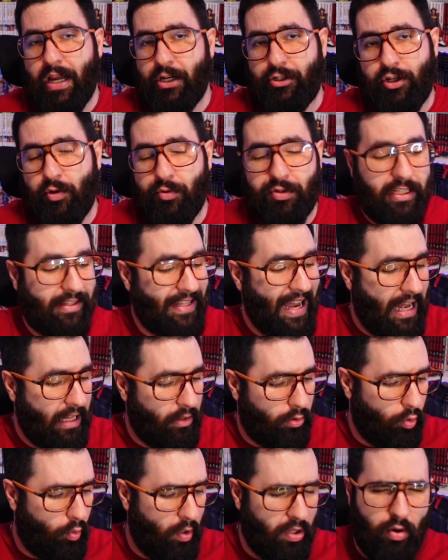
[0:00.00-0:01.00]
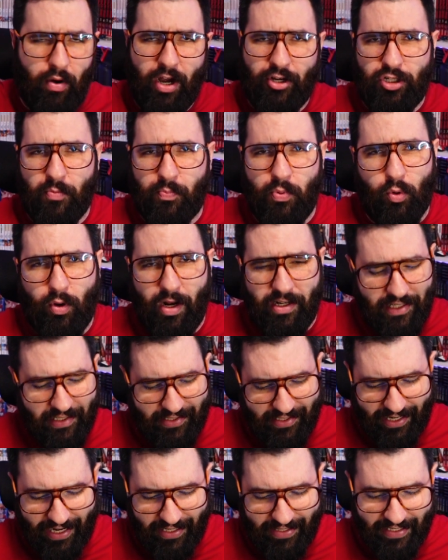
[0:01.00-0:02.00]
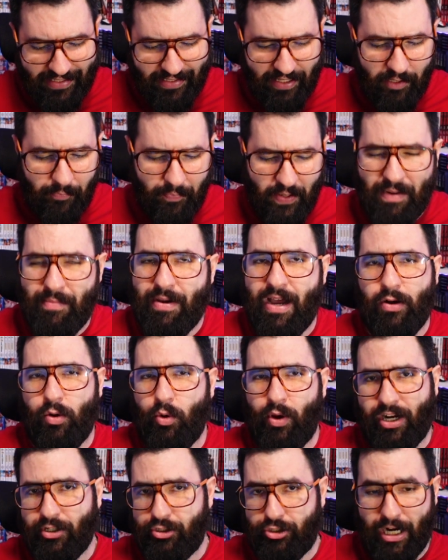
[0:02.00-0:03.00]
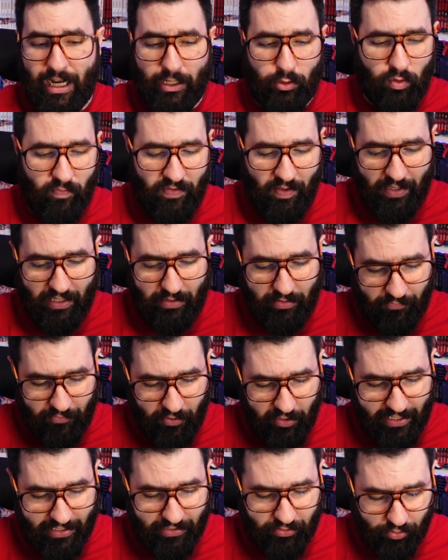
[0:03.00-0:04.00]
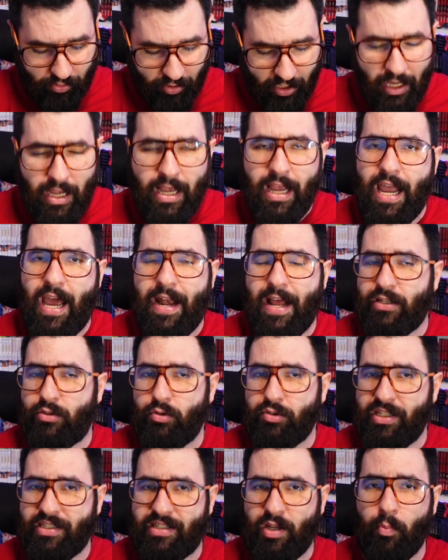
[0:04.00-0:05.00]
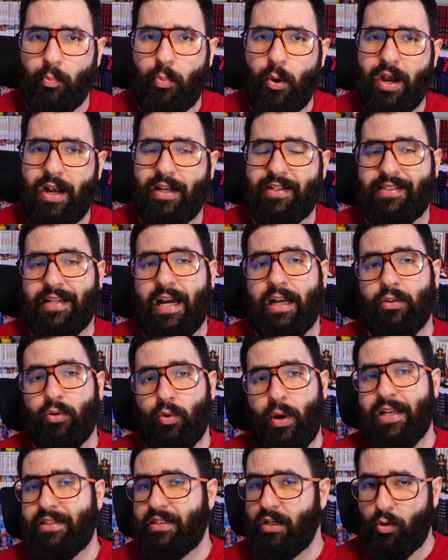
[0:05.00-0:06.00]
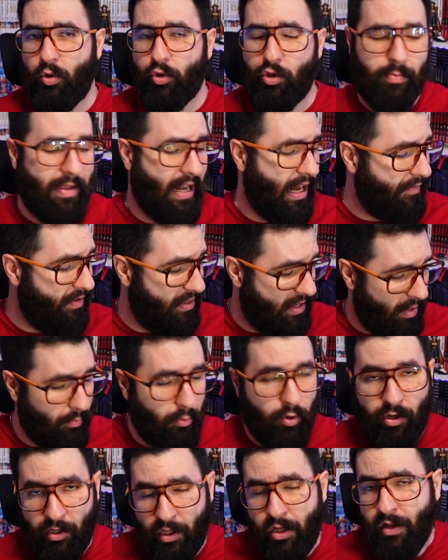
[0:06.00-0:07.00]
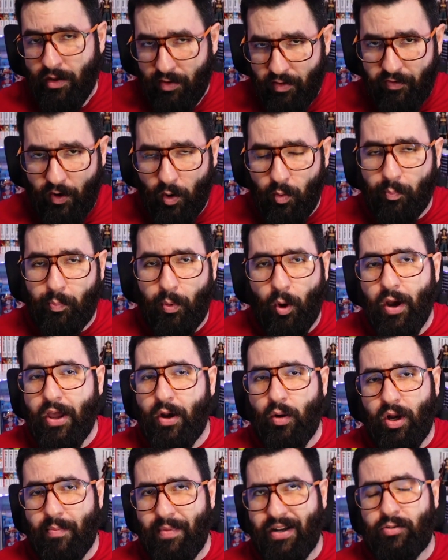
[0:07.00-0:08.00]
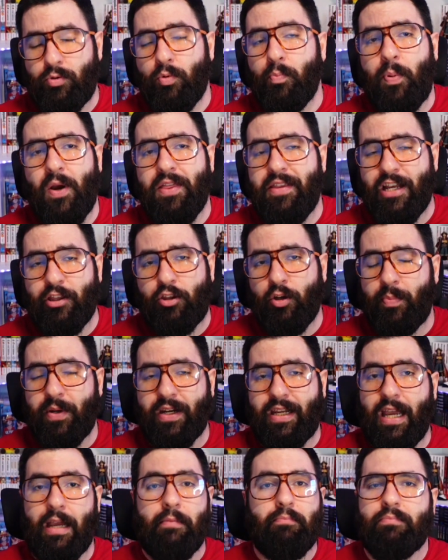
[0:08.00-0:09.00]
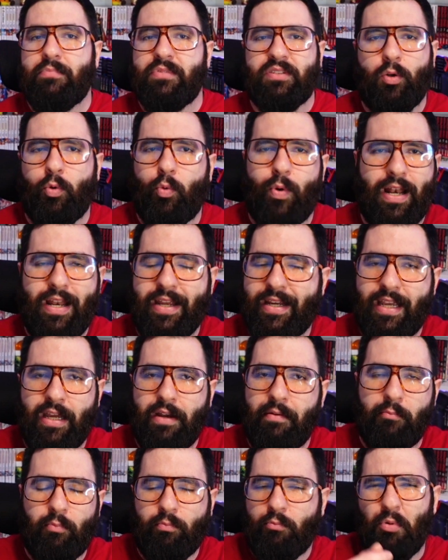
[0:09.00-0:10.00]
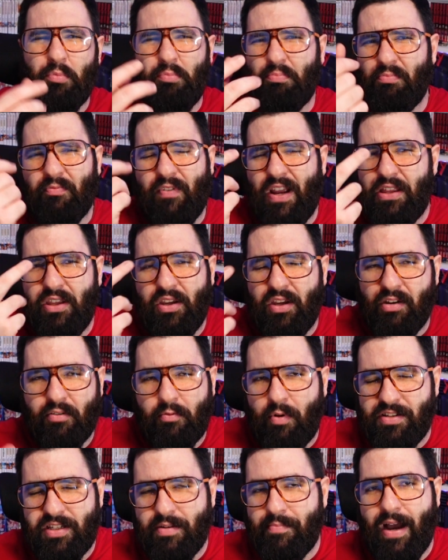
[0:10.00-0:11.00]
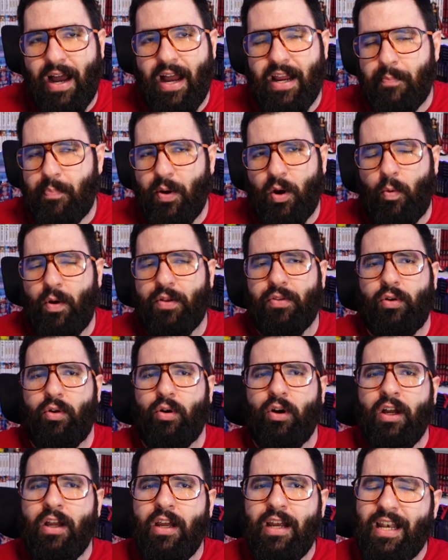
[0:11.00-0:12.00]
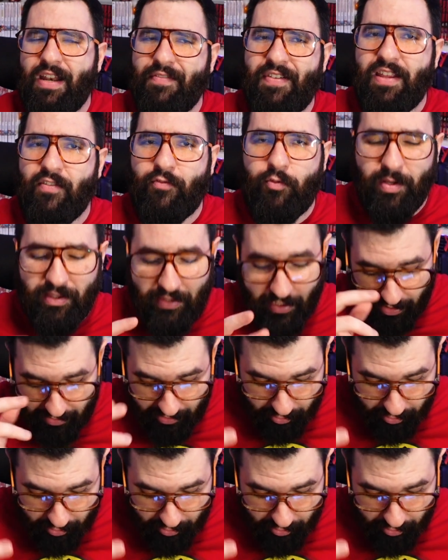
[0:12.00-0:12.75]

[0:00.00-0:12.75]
esce ogni tanto, quindi non esce più con la stessa cadenza di prima, hanno lasciato ovviamente fino adesso, e adesso si sta un po' rilassando, e secondo me la vedremo fra un po'. Ero rimasto un po' indietro perché sono quelli che non vedi quasi mai, poi quando li vedi in fumetteria